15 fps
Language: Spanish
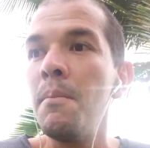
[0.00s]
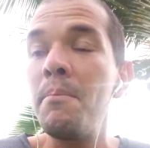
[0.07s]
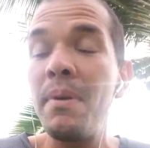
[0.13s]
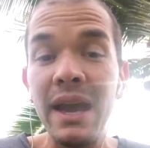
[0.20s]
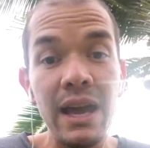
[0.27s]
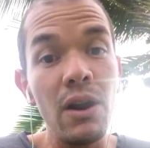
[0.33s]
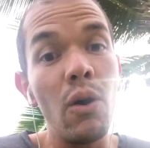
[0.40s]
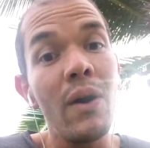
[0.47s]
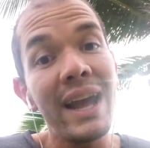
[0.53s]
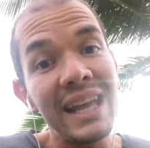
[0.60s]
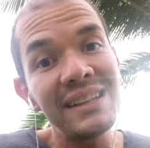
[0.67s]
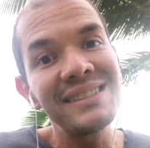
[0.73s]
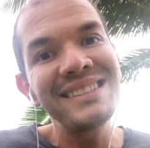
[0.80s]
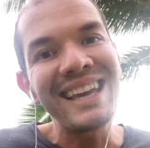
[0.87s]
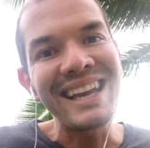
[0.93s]
Pero
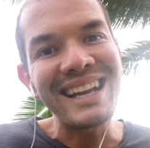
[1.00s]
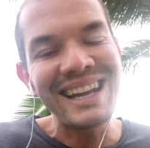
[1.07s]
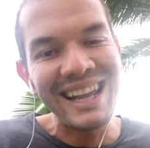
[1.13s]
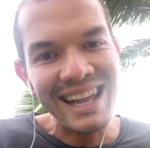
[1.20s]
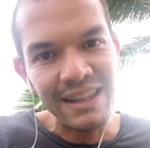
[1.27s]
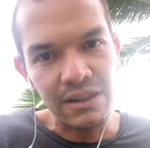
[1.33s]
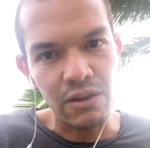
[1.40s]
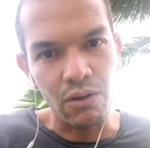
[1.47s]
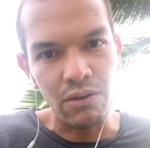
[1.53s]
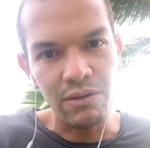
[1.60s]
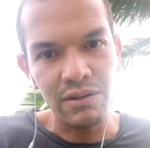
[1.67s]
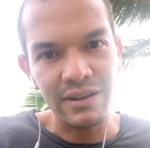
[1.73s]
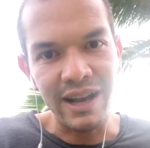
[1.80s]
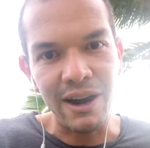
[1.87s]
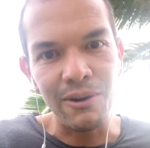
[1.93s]
en secreto,
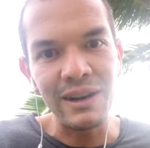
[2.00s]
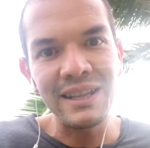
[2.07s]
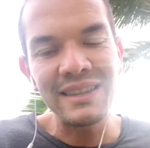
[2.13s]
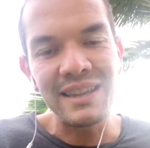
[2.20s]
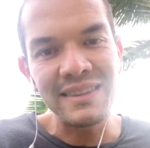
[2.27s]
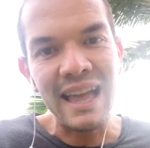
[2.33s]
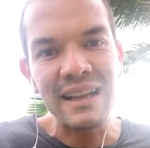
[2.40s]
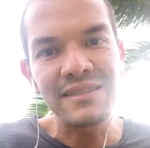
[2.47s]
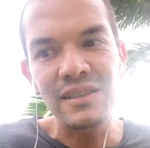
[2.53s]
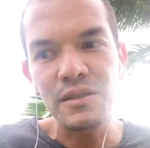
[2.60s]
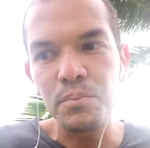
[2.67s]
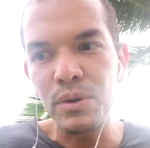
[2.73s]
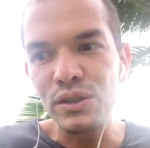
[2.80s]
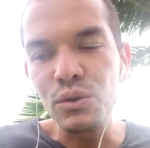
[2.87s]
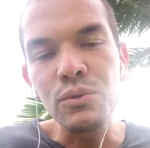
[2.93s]
Carolita Tax,
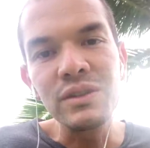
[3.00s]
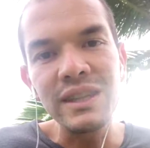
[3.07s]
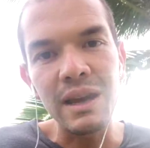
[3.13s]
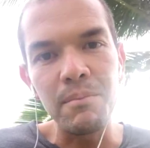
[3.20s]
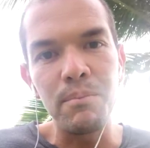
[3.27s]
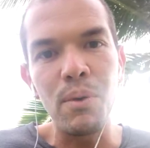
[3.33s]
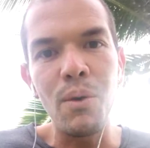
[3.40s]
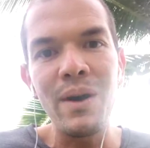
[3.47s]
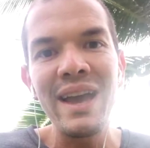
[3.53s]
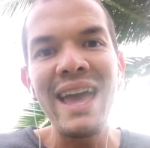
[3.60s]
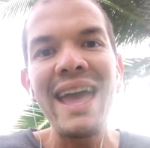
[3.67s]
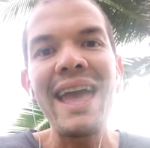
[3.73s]
después de un tiempo,